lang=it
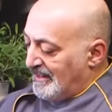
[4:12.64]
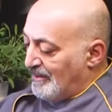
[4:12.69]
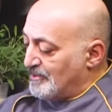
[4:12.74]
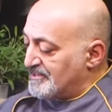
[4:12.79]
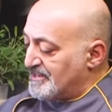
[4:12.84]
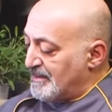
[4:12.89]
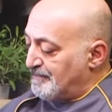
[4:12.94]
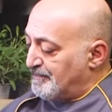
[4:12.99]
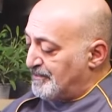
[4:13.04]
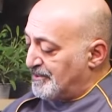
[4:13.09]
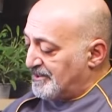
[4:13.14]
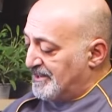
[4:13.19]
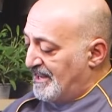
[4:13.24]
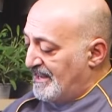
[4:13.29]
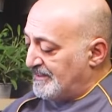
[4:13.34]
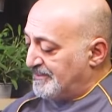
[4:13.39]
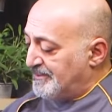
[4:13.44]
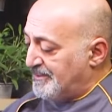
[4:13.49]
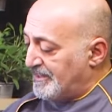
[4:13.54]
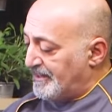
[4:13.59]
la cosa
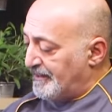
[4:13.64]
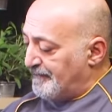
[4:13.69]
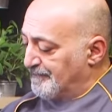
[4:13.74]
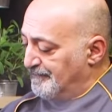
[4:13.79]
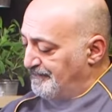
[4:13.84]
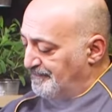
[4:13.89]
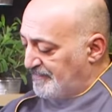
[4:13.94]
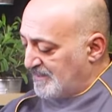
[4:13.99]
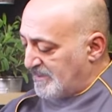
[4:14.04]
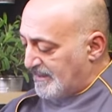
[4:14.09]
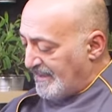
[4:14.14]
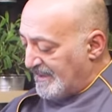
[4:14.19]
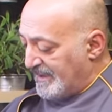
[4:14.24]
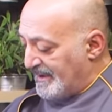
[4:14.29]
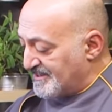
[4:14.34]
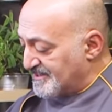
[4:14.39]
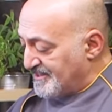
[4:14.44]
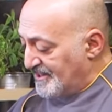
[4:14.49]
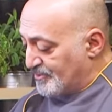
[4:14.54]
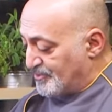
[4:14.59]
importante è
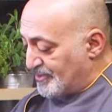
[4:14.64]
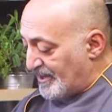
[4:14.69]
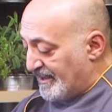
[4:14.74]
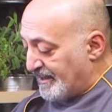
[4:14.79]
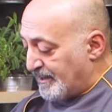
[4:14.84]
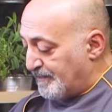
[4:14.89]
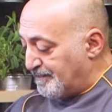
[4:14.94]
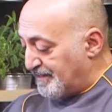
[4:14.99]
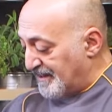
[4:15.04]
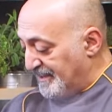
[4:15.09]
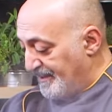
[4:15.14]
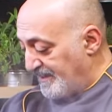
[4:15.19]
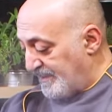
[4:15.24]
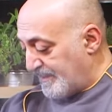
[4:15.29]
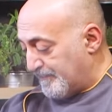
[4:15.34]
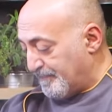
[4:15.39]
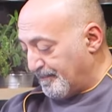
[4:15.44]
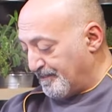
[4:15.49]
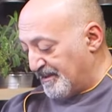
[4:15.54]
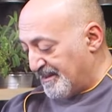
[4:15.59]
assaggiare. Perché?
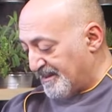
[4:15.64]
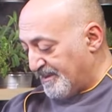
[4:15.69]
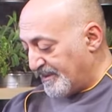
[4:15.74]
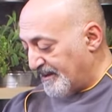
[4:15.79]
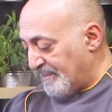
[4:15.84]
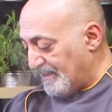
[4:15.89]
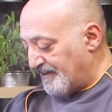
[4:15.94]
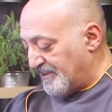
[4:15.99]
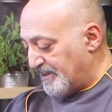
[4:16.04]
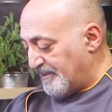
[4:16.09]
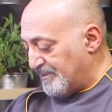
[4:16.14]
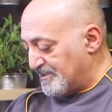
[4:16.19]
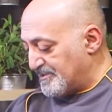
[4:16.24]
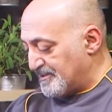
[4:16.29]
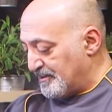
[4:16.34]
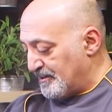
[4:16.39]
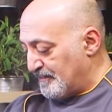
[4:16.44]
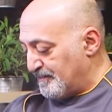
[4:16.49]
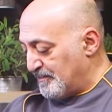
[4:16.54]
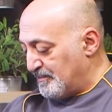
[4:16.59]
Perché avete visto
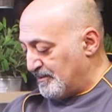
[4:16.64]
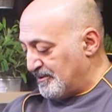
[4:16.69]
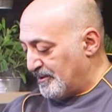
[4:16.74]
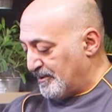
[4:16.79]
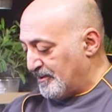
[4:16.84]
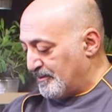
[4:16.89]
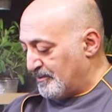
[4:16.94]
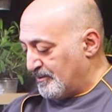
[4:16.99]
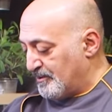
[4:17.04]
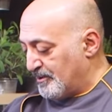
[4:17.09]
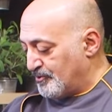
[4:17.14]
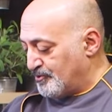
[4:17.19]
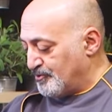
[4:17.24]
che nel pomodoro non ho